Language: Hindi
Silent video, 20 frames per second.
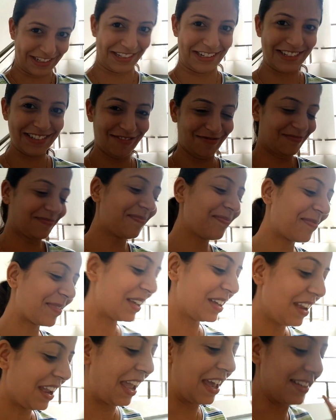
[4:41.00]
जेल
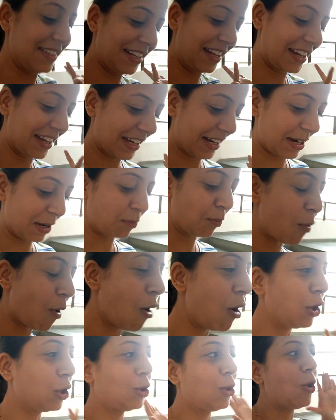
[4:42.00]
ऐसे लग रहा है
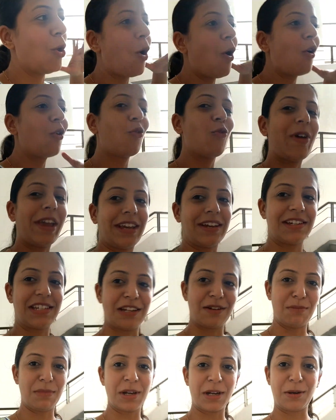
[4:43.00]
बहुत लॉन्ग
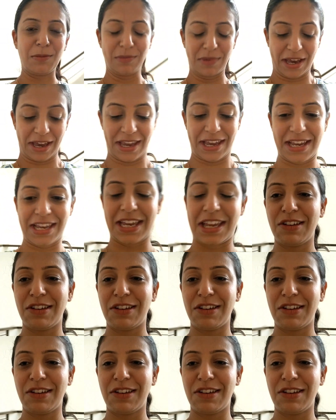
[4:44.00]
वैकेशन में हम आए